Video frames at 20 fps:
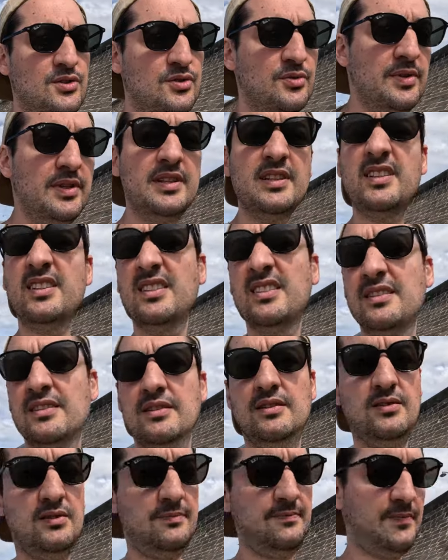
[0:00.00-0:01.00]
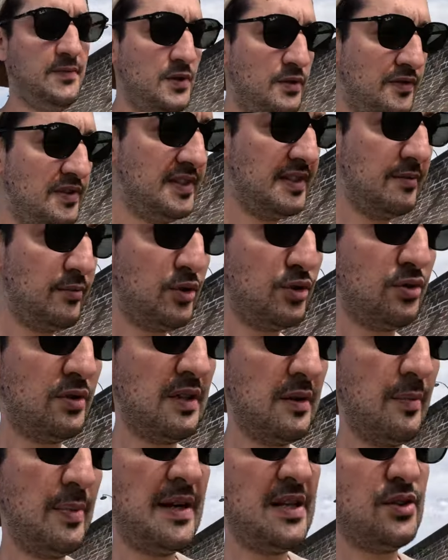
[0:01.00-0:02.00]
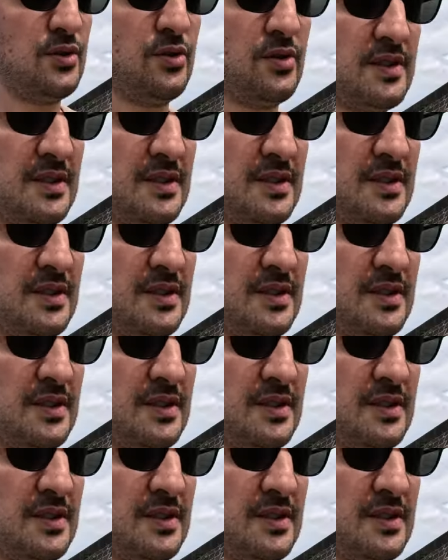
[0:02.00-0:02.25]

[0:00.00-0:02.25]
suis officiellement sur la plage de